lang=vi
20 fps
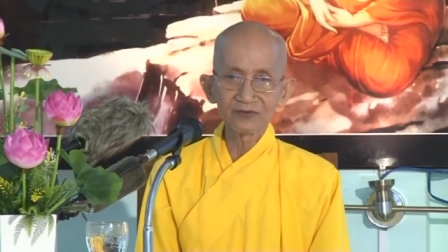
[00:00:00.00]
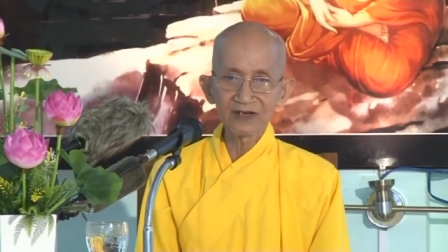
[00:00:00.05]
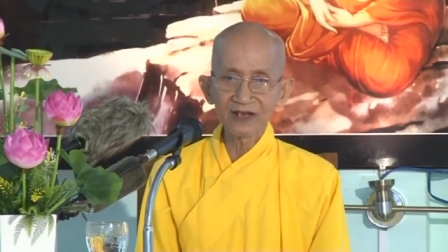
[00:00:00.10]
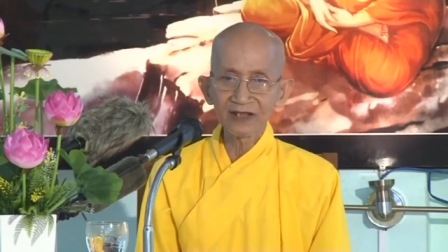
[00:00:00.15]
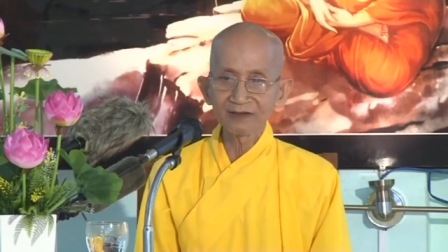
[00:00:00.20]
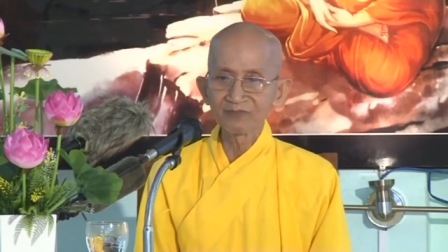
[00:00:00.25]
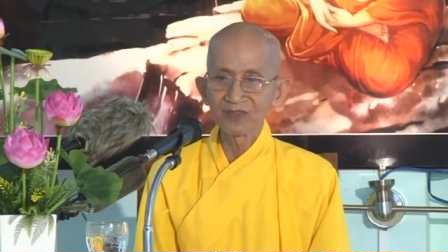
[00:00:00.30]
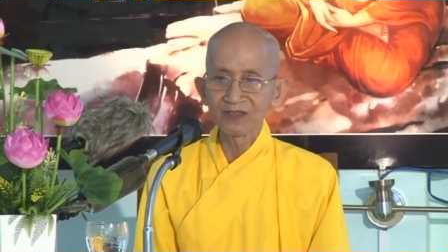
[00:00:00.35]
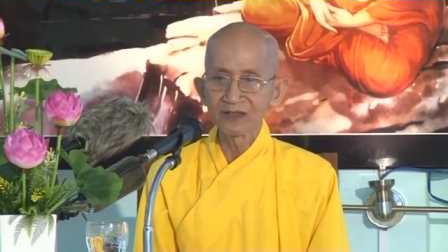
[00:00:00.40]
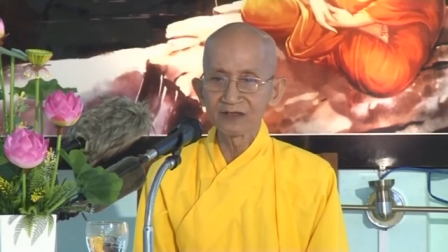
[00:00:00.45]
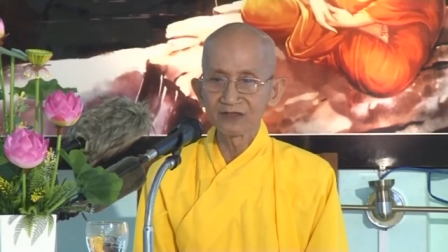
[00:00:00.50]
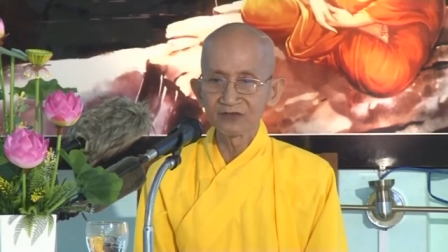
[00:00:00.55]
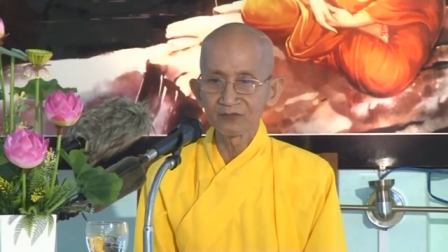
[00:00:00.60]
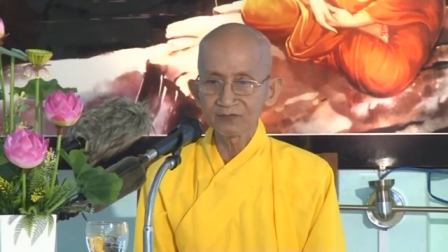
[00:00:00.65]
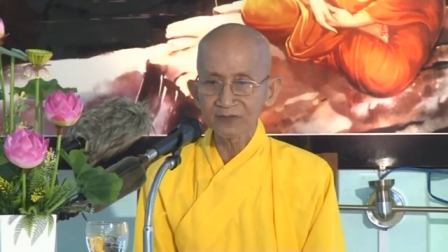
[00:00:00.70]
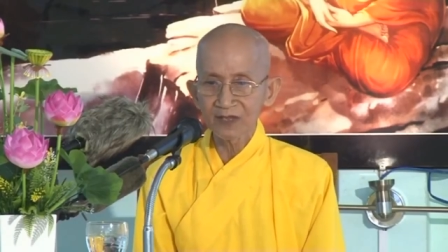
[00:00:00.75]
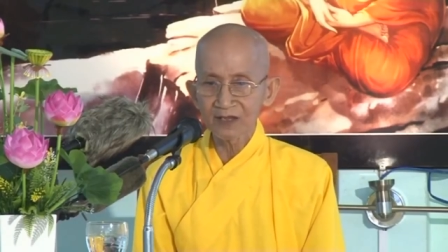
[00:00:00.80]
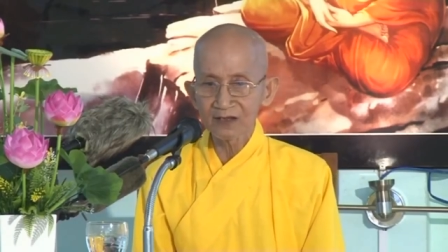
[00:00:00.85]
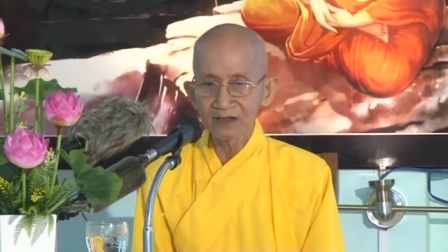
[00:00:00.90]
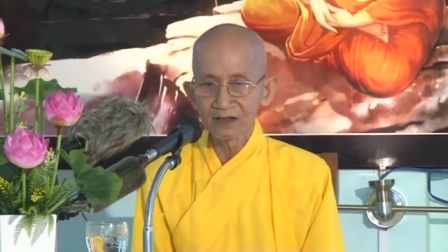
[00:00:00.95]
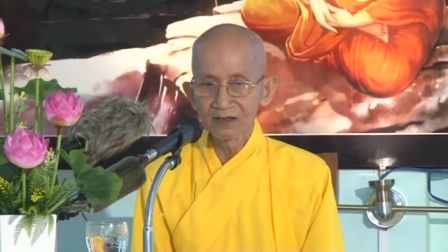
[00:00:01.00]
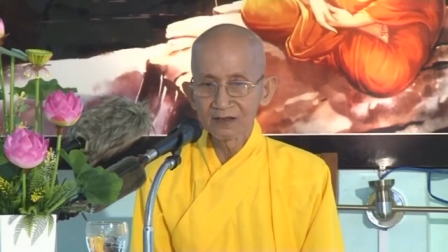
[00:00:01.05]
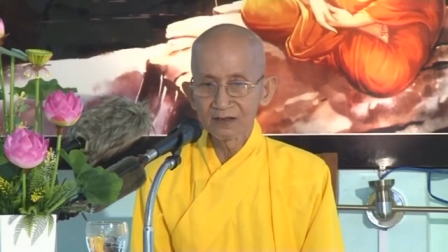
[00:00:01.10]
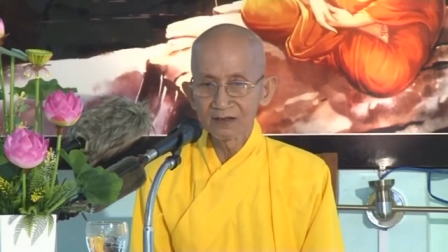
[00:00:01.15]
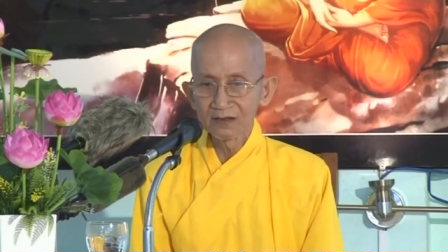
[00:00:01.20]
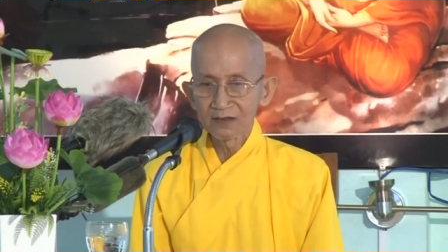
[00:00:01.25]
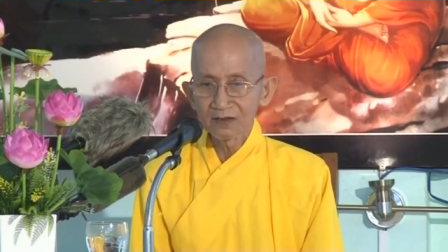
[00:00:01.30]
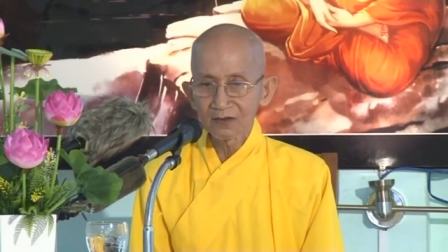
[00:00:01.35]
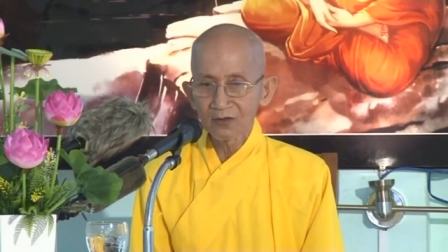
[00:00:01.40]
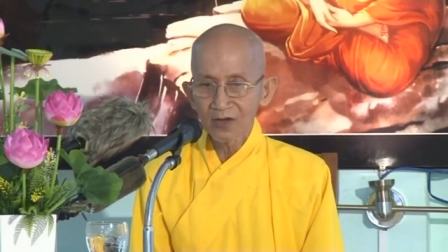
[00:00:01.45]
sự làm gì chúng ta
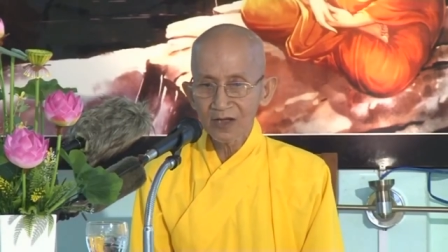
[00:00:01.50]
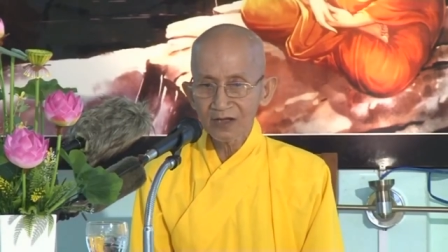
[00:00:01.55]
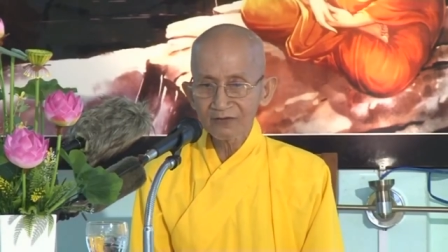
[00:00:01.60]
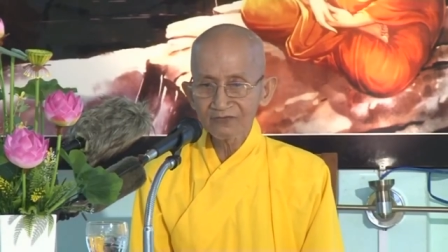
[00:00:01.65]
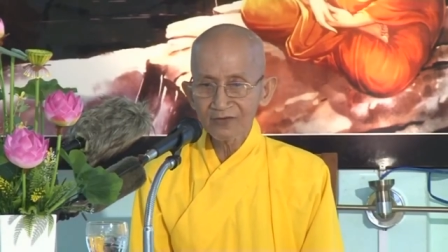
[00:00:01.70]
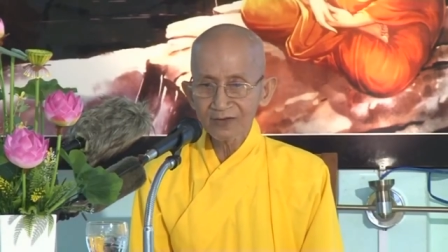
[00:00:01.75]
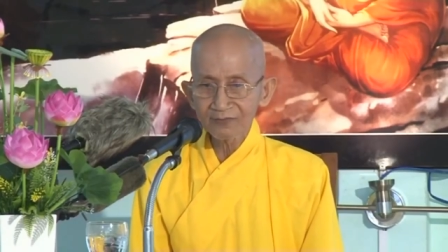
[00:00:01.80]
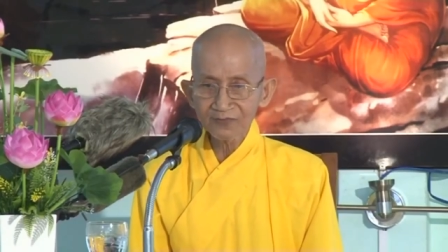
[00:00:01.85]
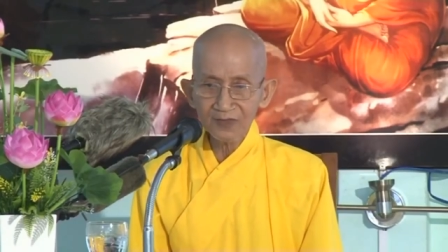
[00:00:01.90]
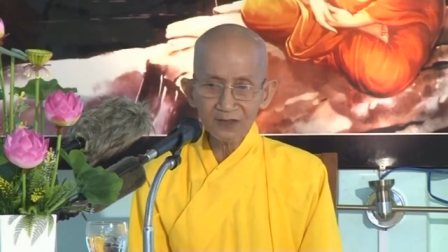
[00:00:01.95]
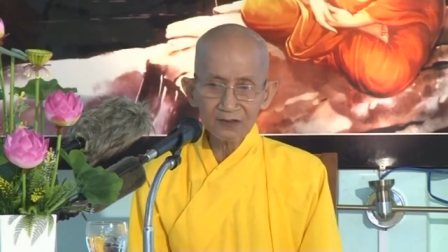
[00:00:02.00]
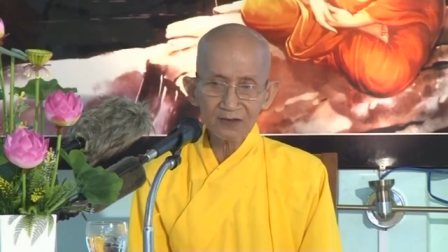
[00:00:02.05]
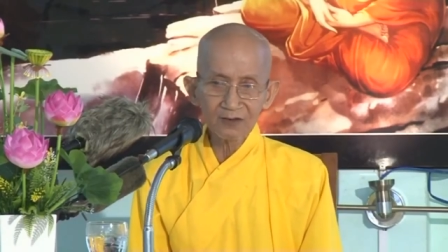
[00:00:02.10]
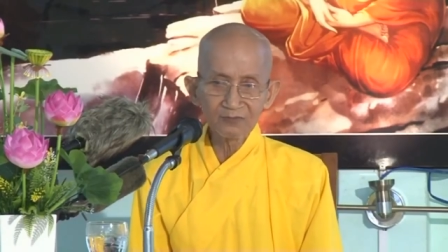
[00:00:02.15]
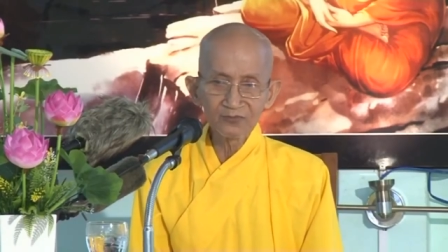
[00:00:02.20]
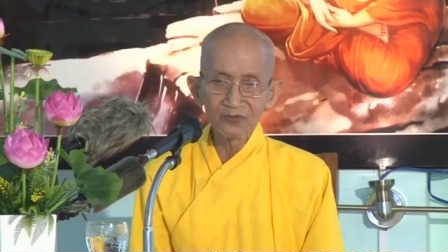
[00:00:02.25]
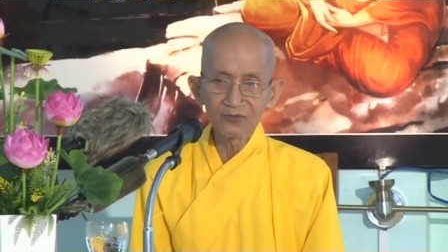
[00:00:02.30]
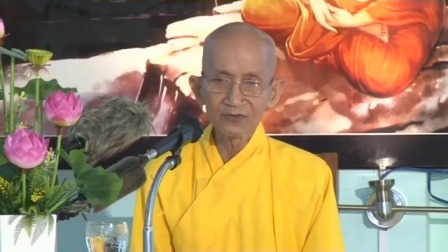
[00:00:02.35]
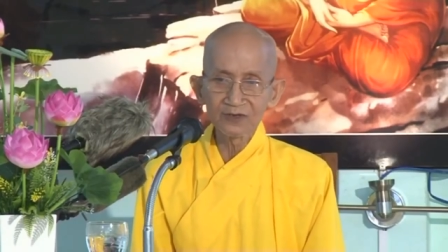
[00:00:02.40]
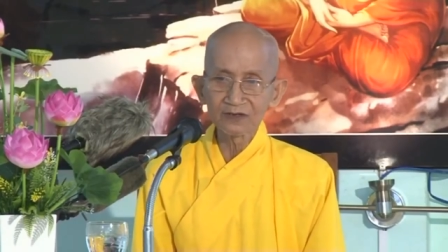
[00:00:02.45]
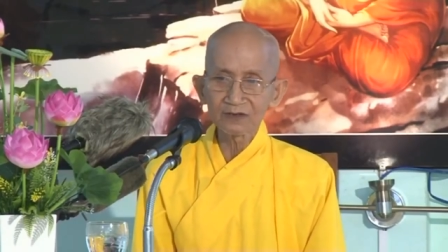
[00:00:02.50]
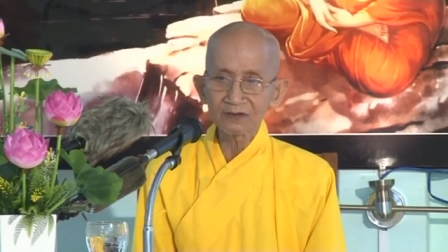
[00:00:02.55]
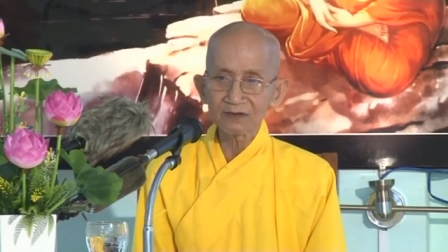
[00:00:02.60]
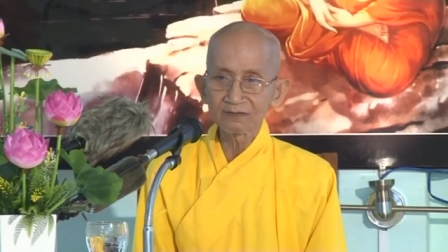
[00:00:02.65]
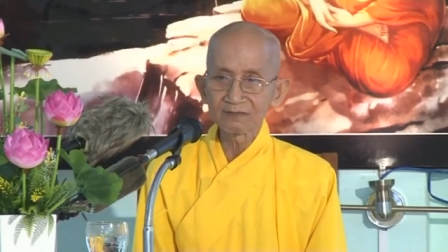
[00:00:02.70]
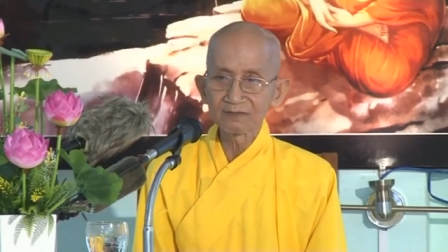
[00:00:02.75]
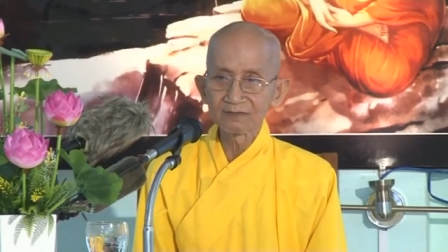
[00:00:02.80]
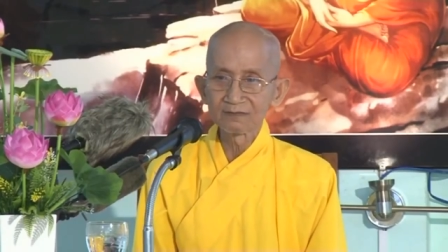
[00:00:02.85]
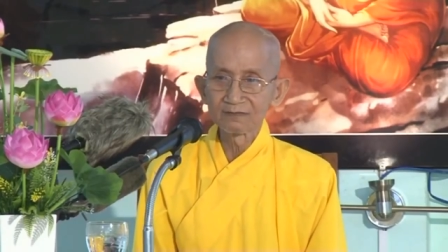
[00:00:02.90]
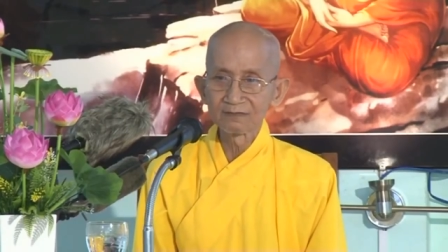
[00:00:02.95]
có ác pháp tác động vô
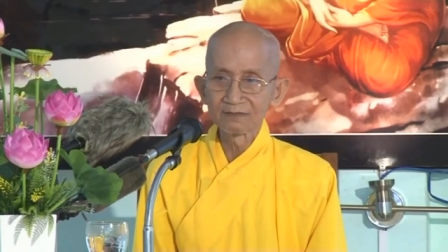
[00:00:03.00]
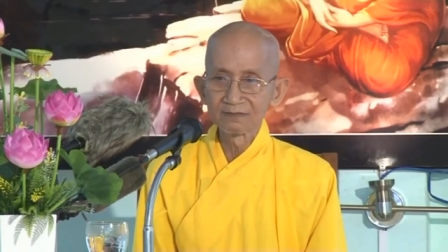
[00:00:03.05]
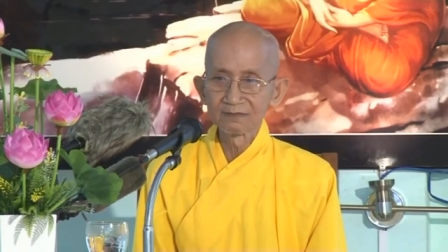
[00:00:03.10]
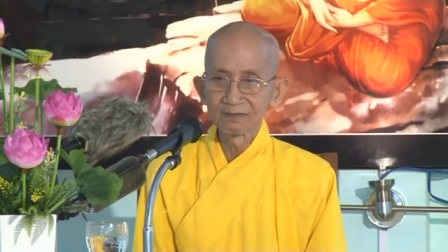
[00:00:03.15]
được